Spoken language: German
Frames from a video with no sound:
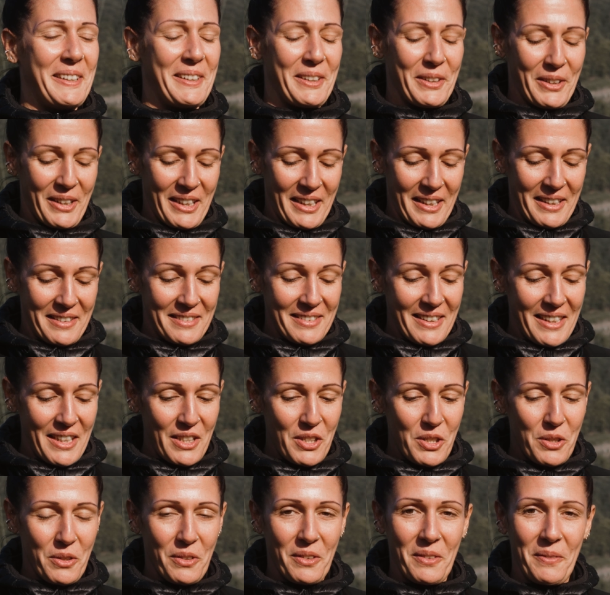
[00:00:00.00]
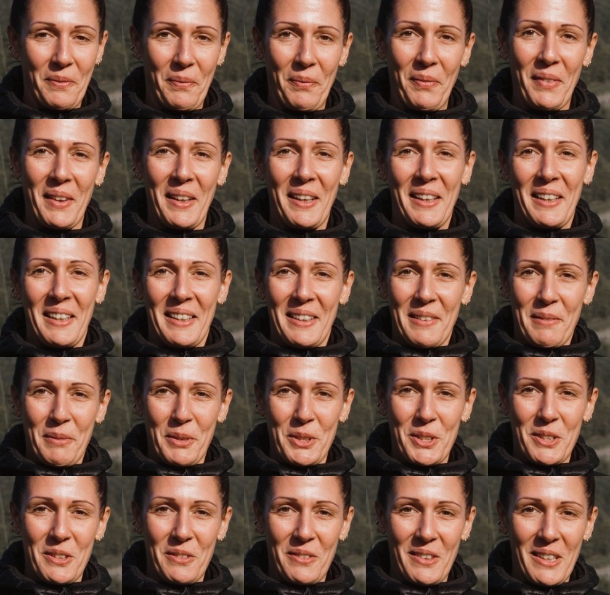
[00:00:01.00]
okay, in drei Stunden
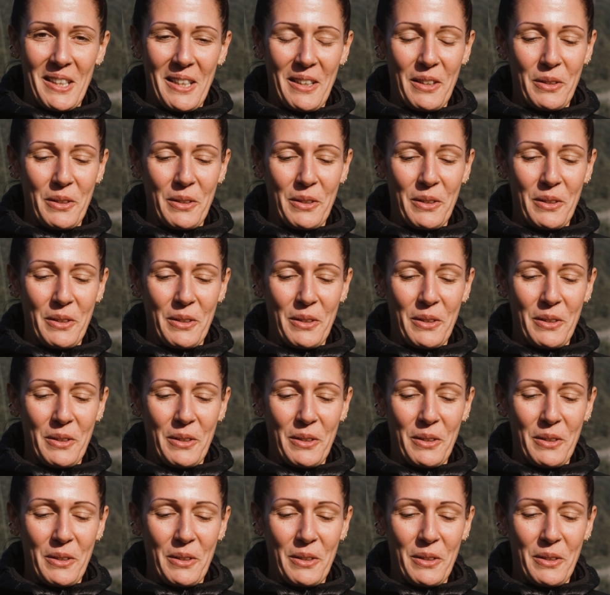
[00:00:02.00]
musst du wieder